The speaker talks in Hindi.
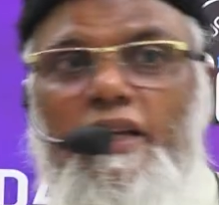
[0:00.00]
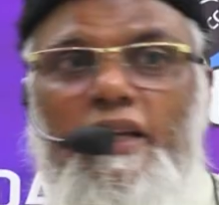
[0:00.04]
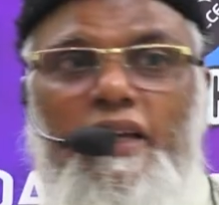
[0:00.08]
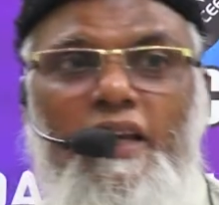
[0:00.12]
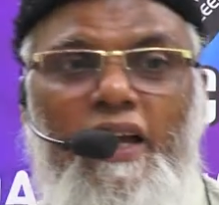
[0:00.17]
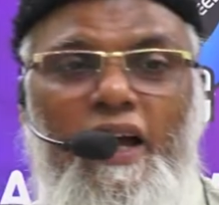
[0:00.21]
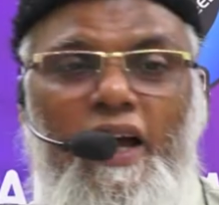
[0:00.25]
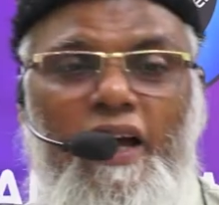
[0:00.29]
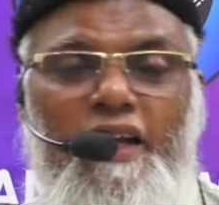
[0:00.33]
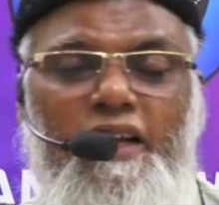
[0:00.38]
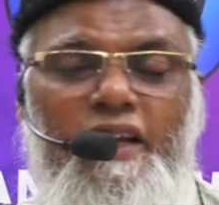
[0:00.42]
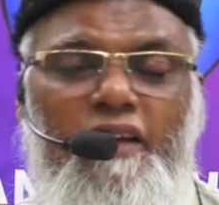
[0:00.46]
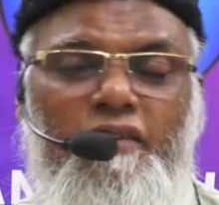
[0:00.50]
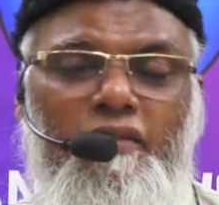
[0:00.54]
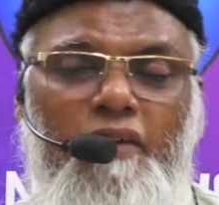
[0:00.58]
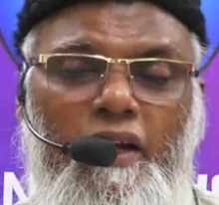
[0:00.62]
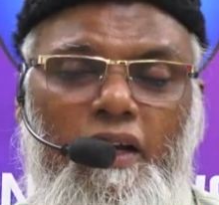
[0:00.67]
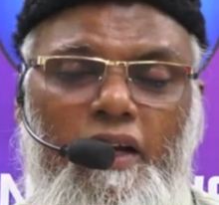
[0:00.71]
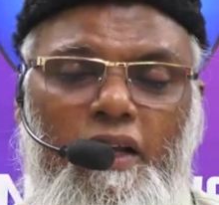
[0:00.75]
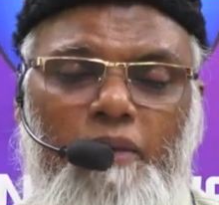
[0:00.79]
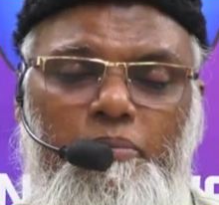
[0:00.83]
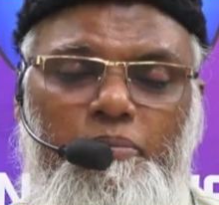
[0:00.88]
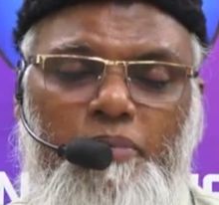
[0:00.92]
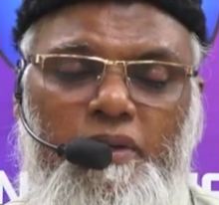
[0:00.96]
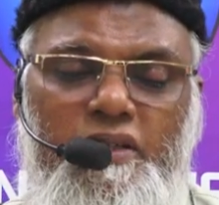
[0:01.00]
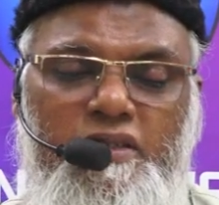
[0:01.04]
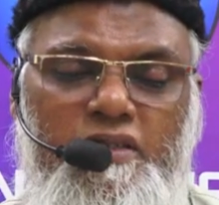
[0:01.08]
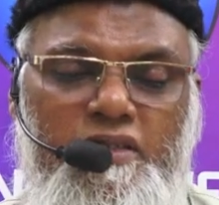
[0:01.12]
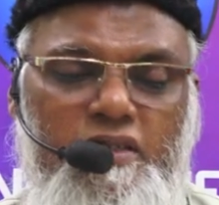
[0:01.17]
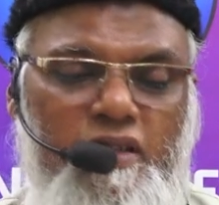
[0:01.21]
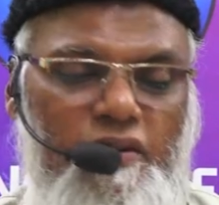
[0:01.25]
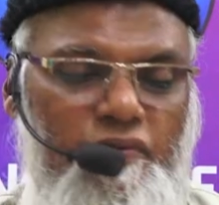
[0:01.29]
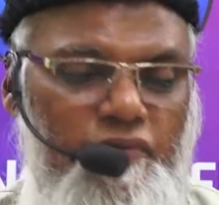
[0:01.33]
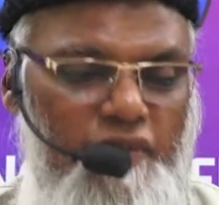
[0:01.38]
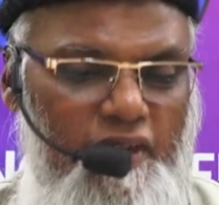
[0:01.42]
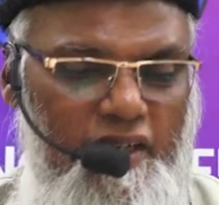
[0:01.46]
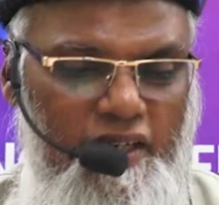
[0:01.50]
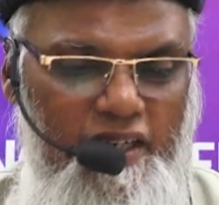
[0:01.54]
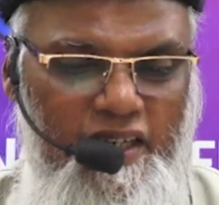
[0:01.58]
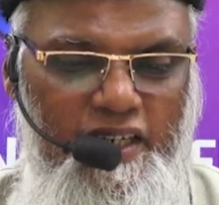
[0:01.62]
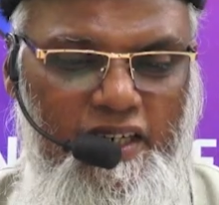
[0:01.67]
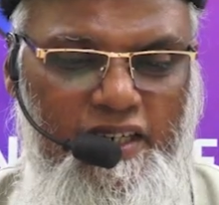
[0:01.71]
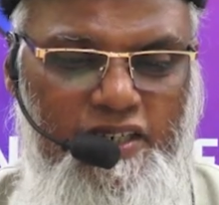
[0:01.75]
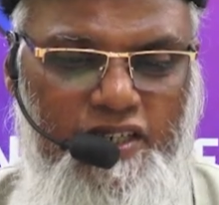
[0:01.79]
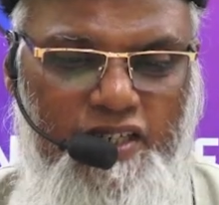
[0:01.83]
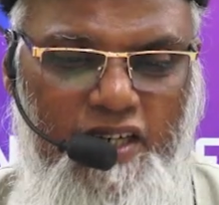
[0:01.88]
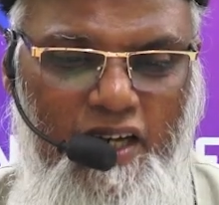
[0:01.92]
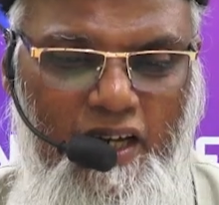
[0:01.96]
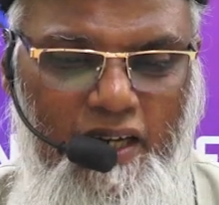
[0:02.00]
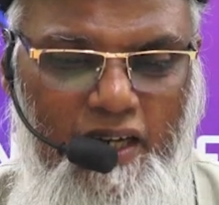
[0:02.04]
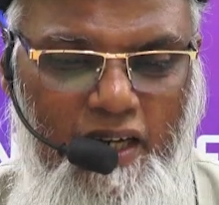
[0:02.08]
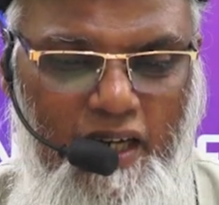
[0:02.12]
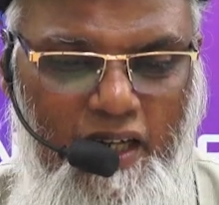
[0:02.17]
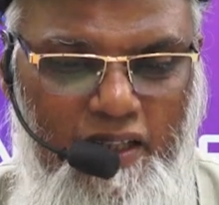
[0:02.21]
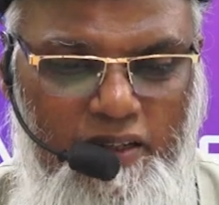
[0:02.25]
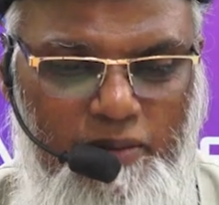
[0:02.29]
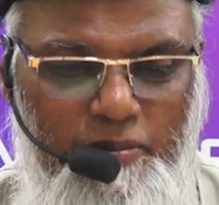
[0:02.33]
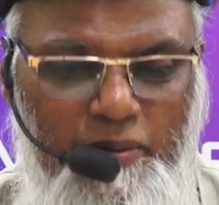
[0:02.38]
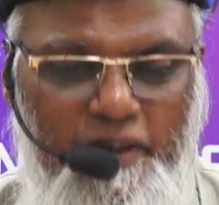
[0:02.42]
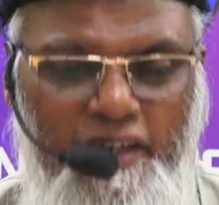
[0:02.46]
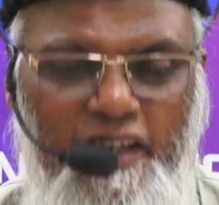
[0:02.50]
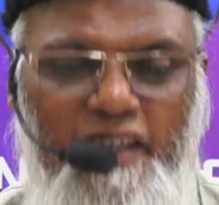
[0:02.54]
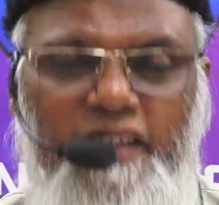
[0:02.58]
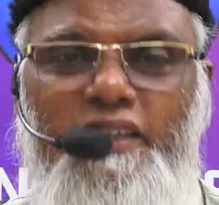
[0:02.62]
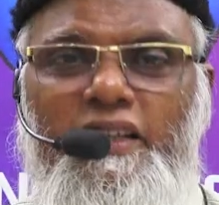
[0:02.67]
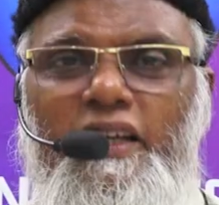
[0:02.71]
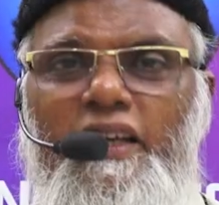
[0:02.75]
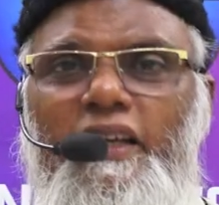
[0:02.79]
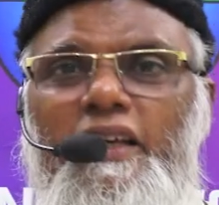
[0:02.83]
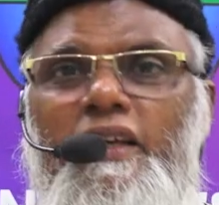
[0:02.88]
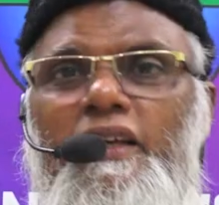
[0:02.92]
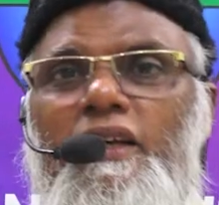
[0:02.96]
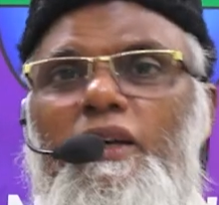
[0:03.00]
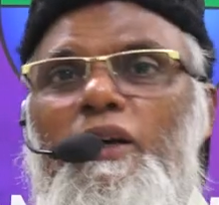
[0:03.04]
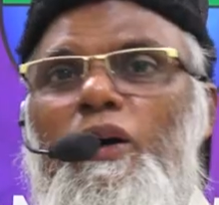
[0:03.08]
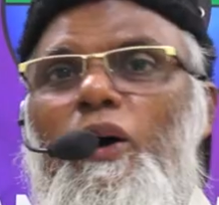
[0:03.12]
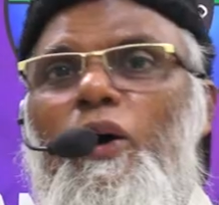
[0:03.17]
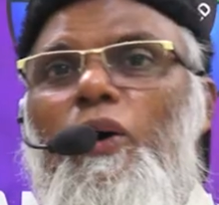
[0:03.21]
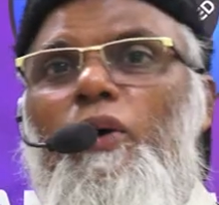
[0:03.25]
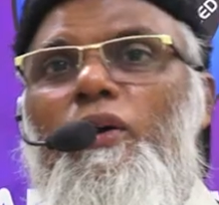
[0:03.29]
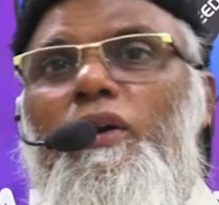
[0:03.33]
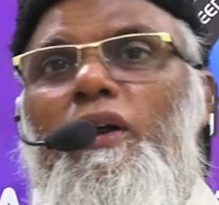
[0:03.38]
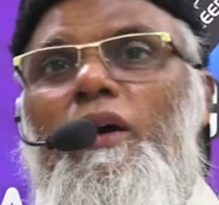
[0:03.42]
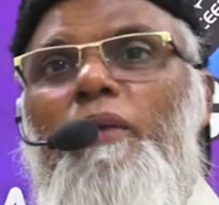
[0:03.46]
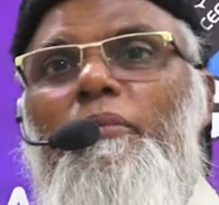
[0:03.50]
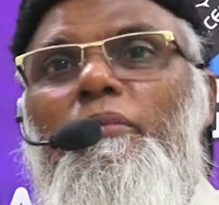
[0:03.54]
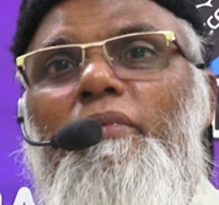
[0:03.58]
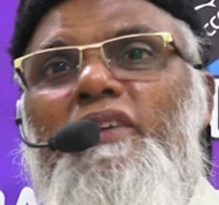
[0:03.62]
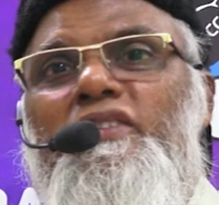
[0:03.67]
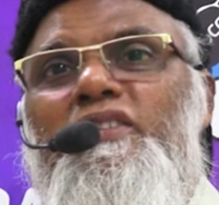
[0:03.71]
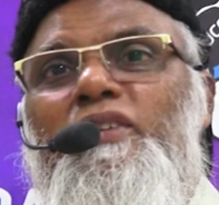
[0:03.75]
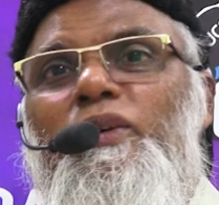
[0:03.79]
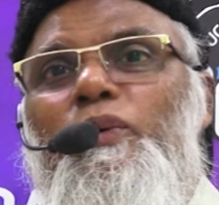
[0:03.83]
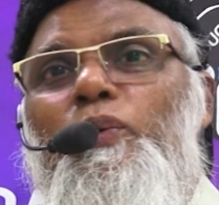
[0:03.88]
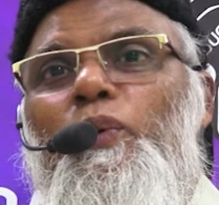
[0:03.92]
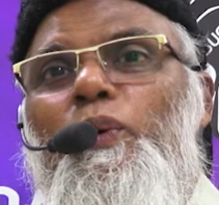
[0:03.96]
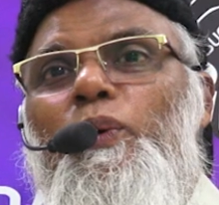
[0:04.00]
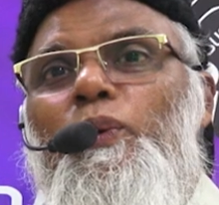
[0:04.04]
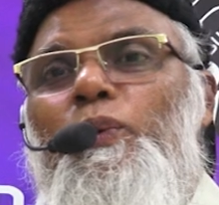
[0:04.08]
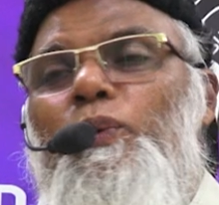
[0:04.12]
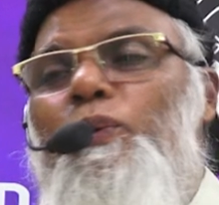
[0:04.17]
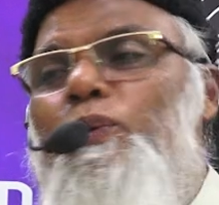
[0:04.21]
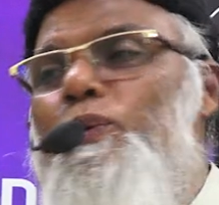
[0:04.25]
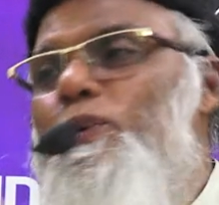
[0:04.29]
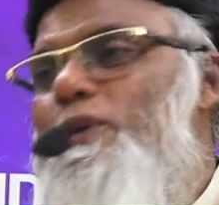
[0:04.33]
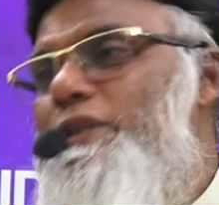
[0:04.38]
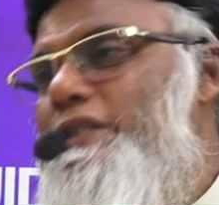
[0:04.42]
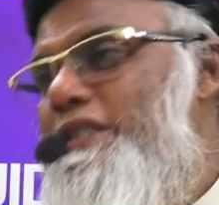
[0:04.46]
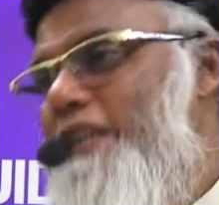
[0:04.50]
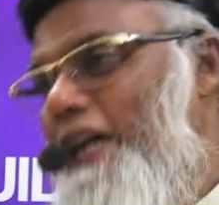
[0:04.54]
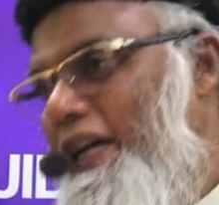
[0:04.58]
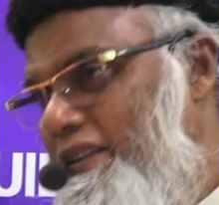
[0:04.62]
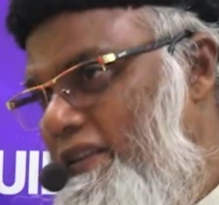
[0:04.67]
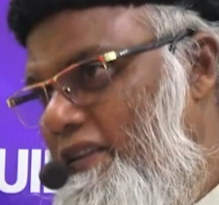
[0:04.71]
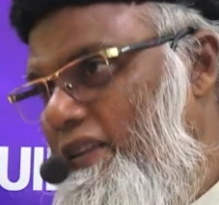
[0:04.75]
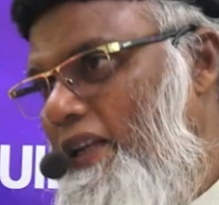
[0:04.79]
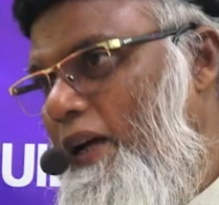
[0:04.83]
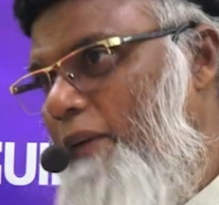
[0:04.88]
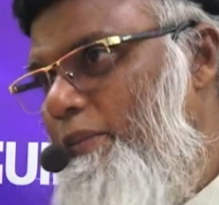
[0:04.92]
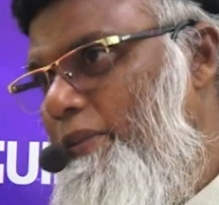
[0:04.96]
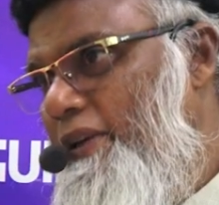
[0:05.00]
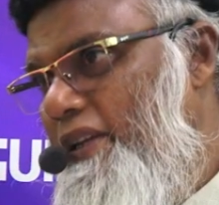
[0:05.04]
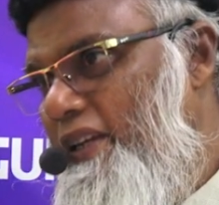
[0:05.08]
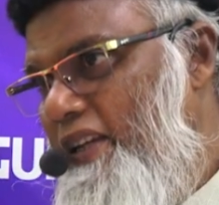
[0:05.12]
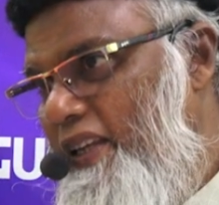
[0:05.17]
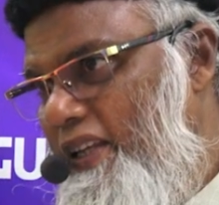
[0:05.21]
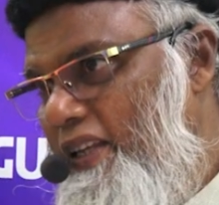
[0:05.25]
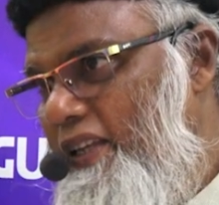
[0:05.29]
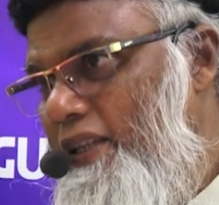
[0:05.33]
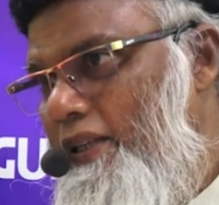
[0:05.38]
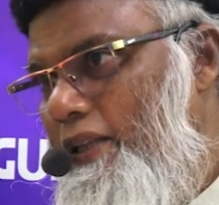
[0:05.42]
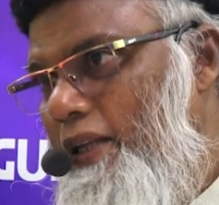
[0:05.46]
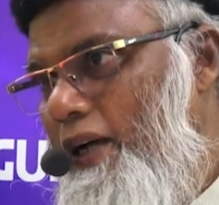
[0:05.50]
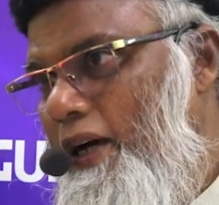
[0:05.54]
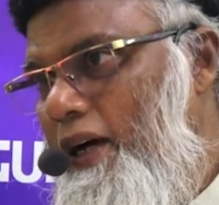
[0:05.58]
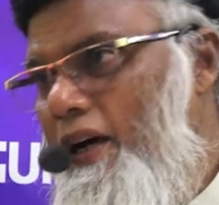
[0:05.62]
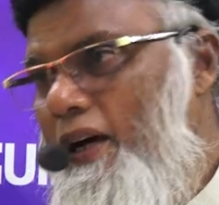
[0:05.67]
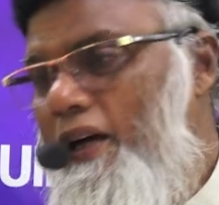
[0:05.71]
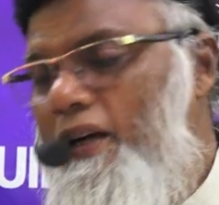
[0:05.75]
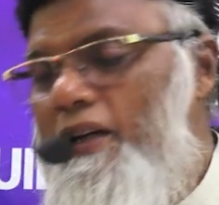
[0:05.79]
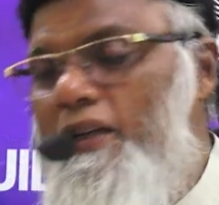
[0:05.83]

कि आने वाले पर सफ़र के निशानात भी नहीं थे और हम में से कोई उनको जानता भी नहीं था